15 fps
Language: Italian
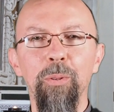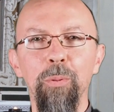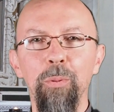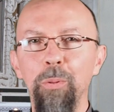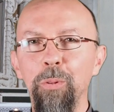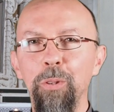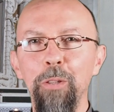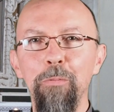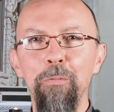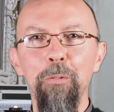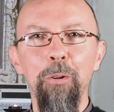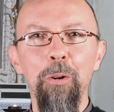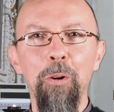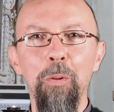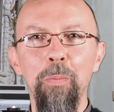Tutti
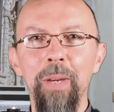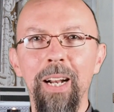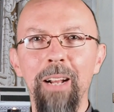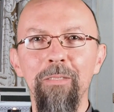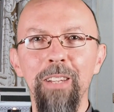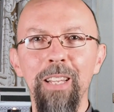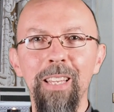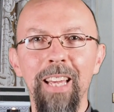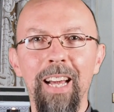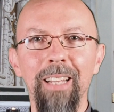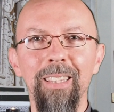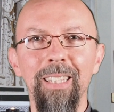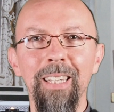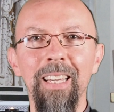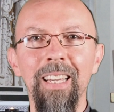furono
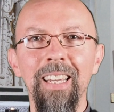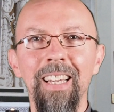meravigliati.